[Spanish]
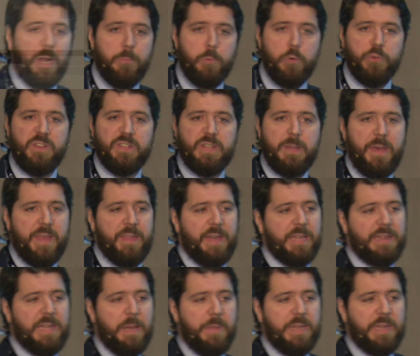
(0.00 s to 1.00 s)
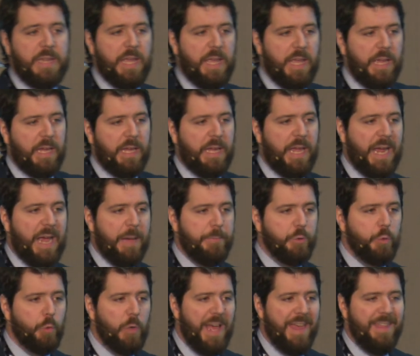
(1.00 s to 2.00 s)
un sistema directamente que
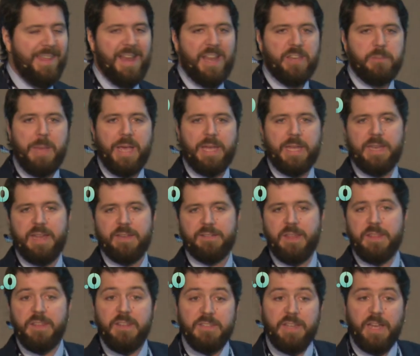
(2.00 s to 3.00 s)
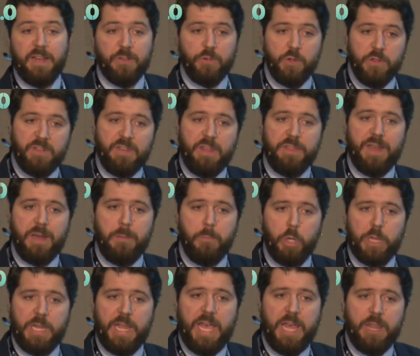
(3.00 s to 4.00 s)
captura de las máquinas de DISA, que es donde se hace el
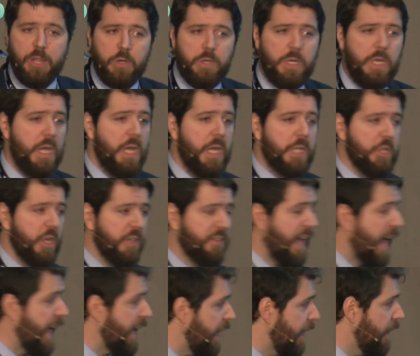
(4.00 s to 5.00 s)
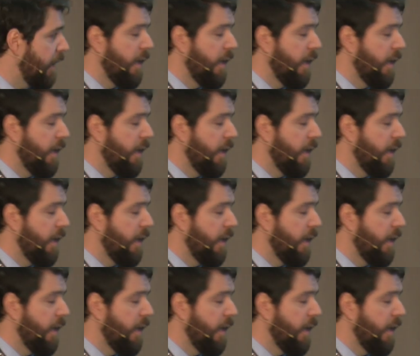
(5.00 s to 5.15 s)
moldeado. Entonces ahí